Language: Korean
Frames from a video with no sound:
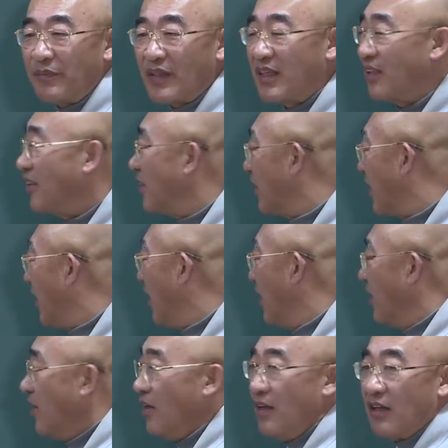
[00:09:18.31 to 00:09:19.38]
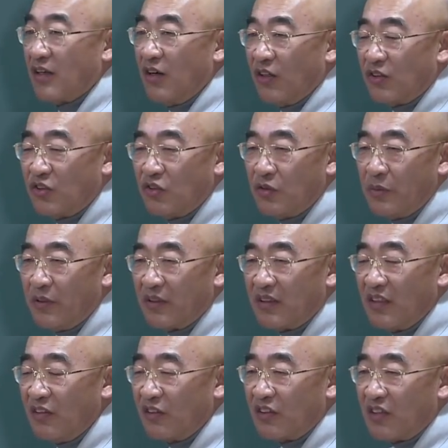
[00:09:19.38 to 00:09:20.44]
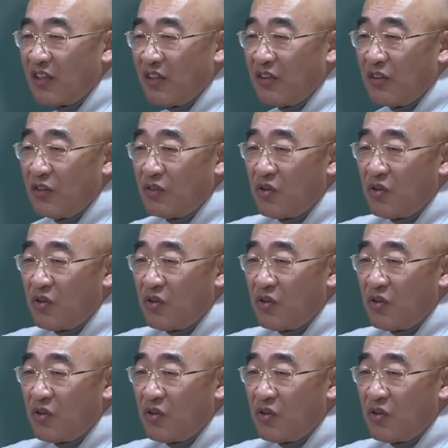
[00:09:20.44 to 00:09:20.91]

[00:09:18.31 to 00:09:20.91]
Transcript: 그러니까 겉으로 볼때 어떻게 돼요?